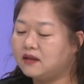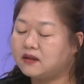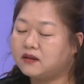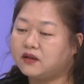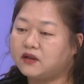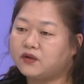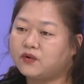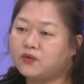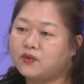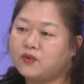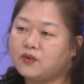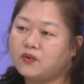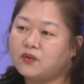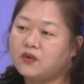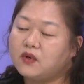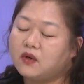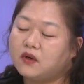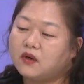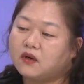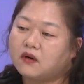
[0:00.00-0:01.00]
그리고
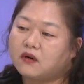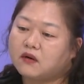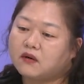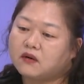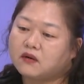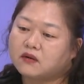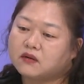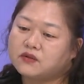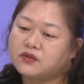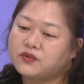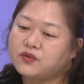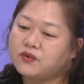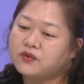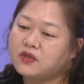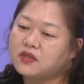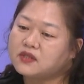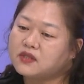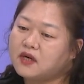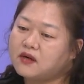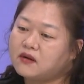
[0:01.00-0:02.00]
어, 그
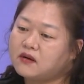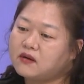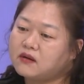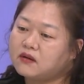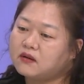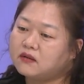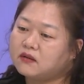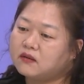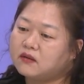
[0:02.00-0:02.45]
속에서